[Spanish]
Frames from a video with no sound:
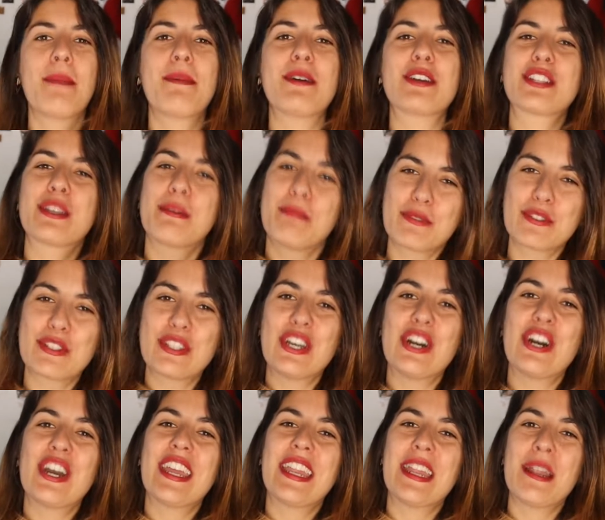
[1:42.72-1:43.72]
pero se
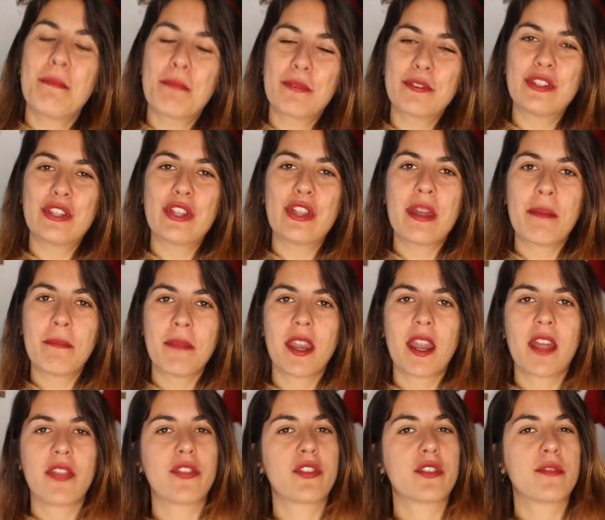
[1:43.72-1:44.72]
puso en el punto de
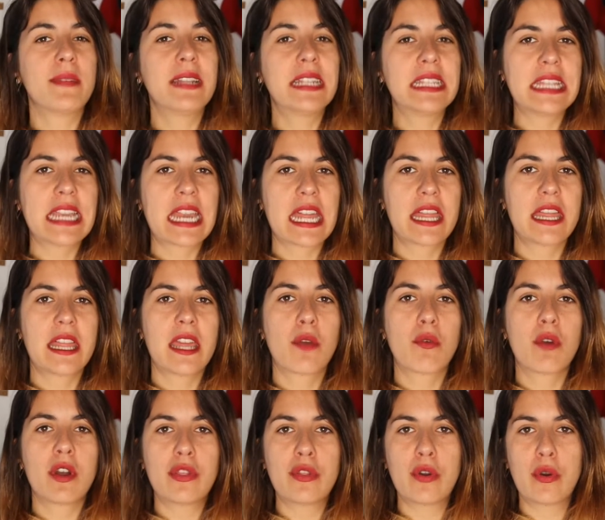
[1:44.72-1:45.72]
mira en 2013
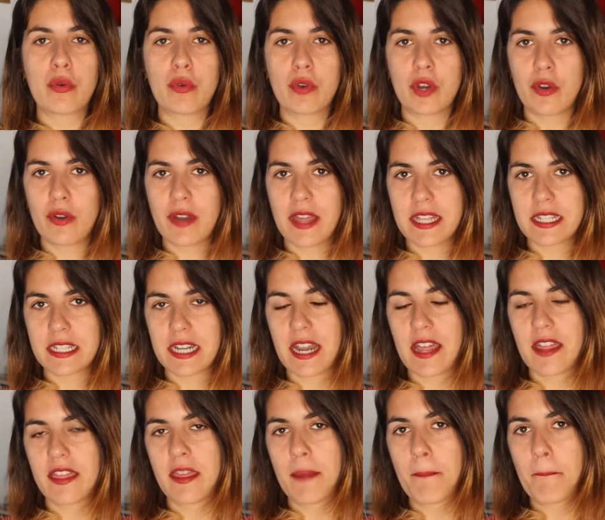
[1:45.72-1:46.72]
cuando ocurrió una
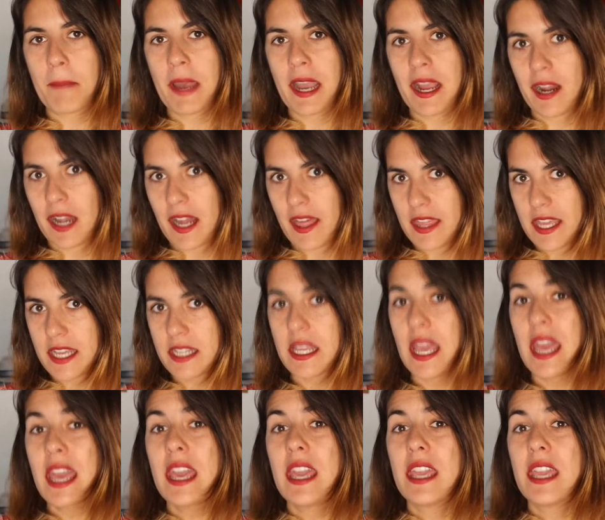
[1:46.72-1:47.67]
desgracia en Bangladesh